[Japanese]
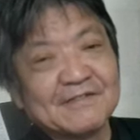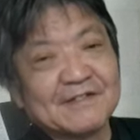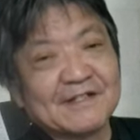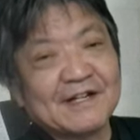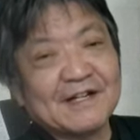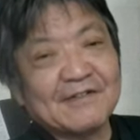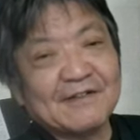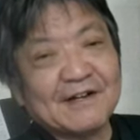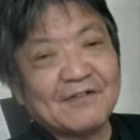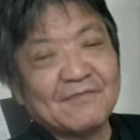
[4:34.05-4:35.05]
で彼
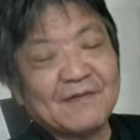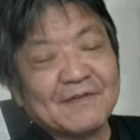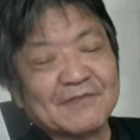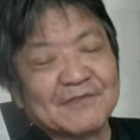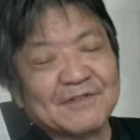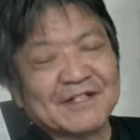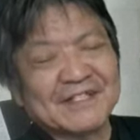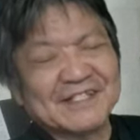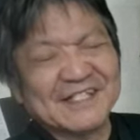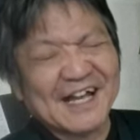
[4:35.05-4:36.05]
はオバマのことが
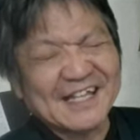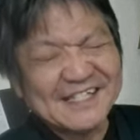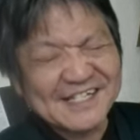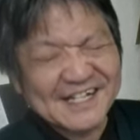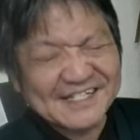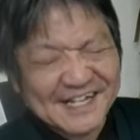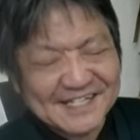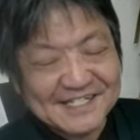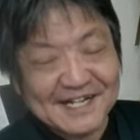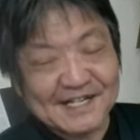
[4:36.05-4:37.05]
大体
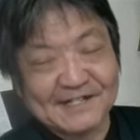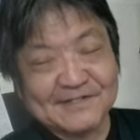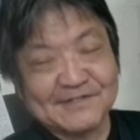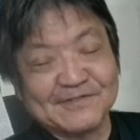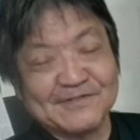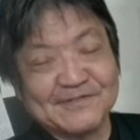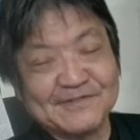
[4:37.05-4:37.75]
大嫌いなんですよ